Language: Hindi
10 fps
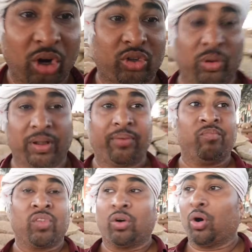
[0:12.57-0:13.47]
दो अक्टूबर
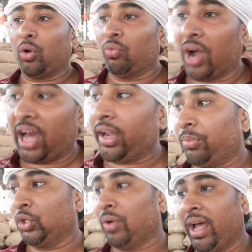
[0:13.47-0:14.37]
और
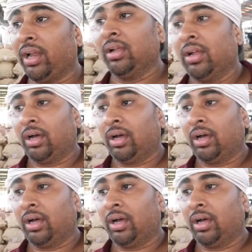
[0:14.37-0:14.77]
वार बुधवार